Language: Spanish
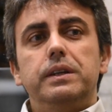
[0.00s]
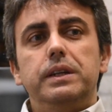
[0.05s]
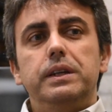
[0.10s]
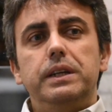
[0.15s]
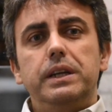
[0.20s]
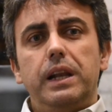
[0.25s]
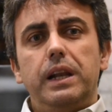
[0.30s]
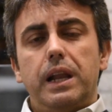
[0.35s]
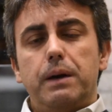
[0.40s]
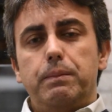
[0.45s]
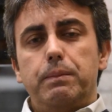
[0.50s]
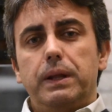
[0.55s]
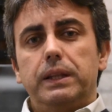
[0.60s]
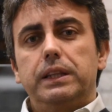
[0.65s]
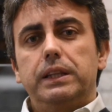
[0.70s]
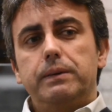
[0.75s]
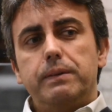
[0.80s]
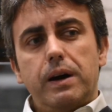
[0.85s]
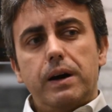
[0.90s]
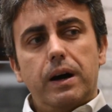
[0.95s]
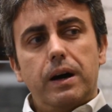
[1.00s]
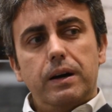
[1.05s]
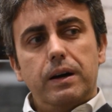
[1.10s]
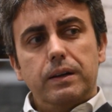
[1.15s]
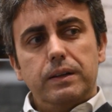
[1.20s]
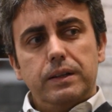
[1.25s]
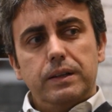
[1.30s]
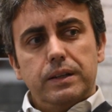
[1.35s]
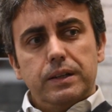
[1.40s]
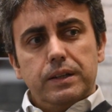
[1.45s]
y en la planta
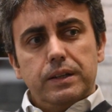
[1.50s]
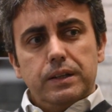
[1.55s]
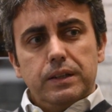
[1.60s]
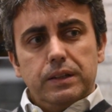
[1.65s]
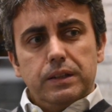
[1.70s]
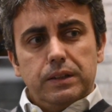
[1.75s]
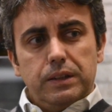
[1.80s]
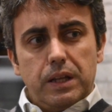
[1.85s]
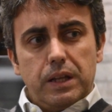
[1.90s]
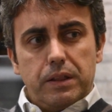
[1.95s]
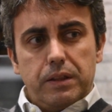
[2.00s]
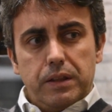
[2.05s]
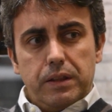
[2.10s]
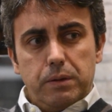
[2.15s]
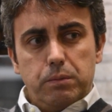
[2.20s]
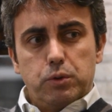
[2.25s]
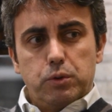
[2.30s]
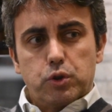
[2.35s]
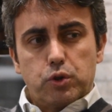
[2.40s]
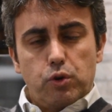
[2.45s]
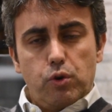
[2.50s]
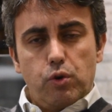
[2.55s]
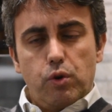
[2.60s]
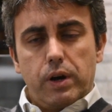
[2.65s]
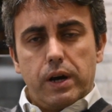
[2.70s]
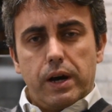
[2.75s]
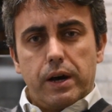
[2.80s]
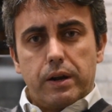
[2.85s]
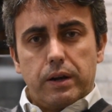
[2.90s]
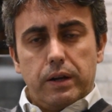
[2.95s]
baja decidimos
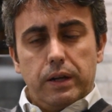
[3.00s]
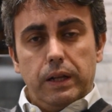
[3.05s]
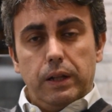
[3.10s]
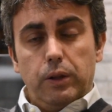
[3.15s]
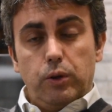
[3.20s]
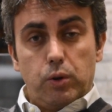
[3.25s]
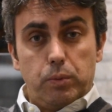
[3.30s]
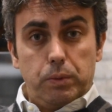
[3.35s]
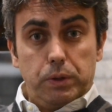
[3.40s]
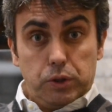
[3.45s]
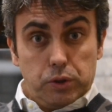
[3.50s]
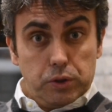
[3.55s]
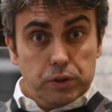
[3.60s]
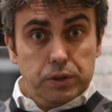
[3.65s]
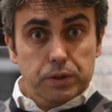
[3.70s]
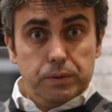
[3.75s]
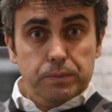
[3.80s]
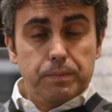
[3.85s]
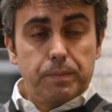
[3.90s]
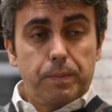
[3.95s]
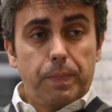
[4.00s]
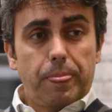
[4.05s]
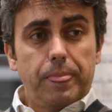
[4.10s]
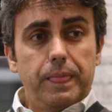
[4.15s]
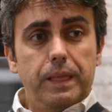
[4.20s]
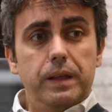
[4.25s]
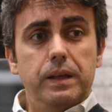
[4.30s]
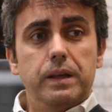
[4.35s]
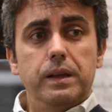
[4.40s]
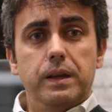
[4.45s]
colocar el dormitorio
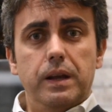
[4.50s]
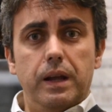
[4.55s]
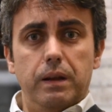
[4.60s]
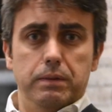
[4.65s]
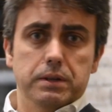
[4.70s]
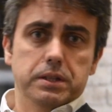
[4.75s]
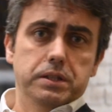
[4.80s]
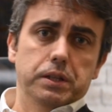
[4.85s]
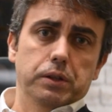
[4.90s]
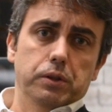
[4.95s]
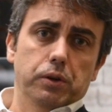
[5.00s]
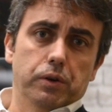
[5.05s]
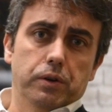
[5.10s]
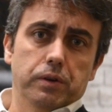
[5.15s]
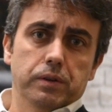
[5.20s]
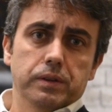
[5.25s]
y el vestidor.